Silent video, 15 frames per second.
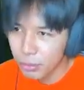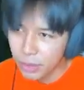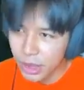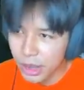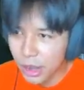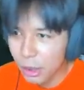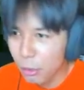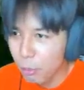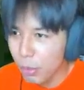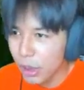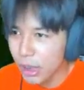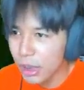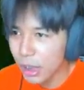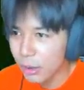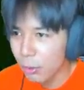สกิลปื
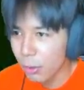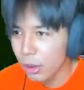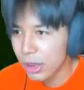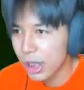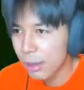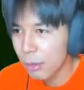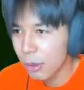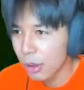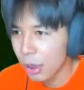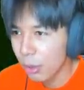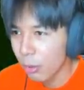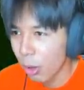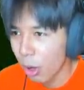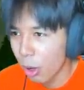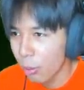นอันโหดเที่ยมของเรา
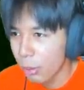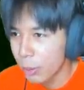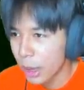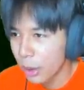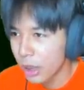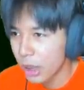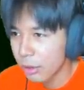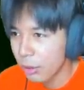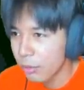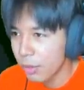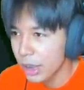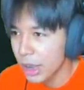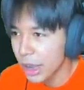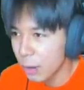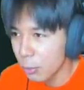อ่ะเอามันไม่ได้เอาอีกแล้วมัน
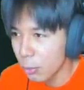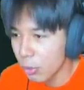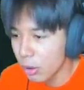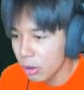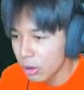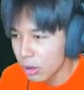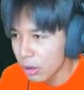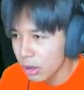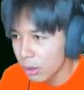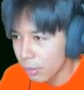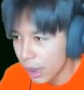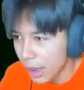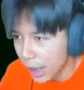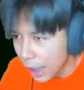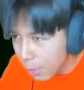วิ่งหนีกูชิบ
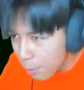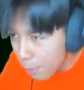หายละ